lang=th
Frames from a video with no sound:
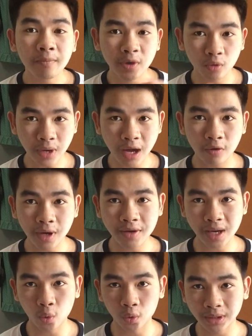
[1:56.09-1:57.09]
ผิวหนังของเรา
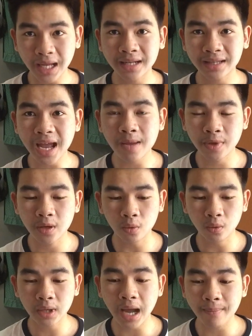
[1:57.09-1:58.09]
เนี่ยอุดตันใต้ผิว
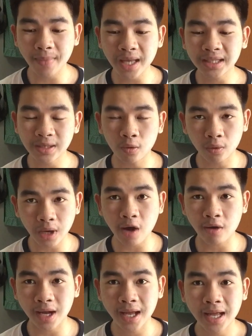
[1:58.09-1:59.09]
ทำให้สิวของเรา
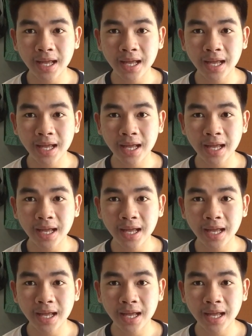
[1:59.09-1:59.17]
อะ